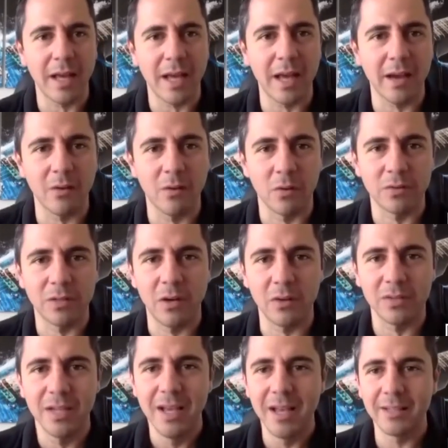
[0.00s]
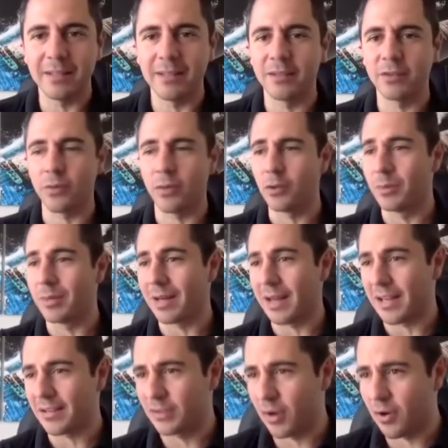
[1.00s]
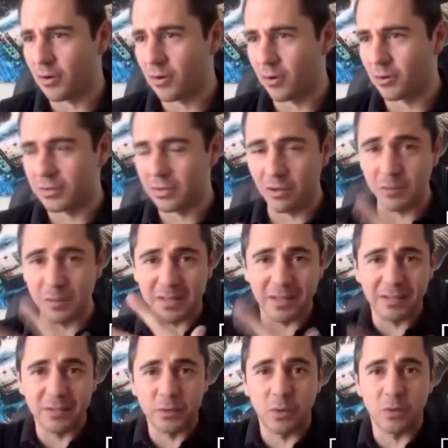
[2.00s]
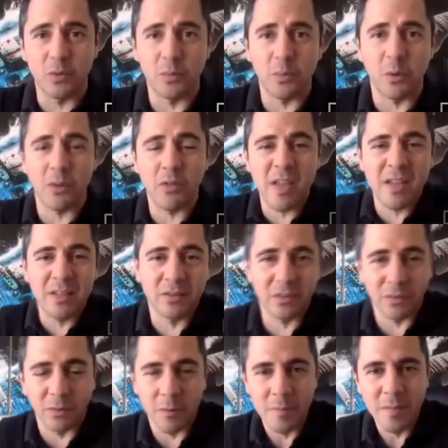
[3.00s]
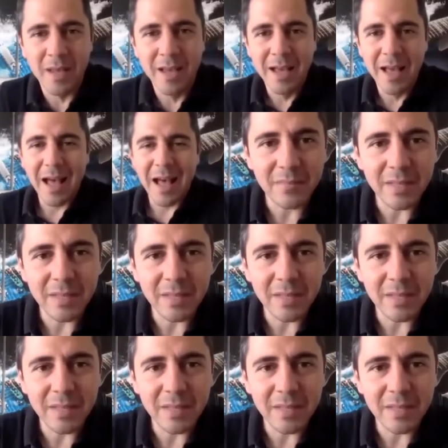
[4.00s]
¿Qué hago? Los celos están destruyendo mi relación. Los celos me están destruyendo por dentro.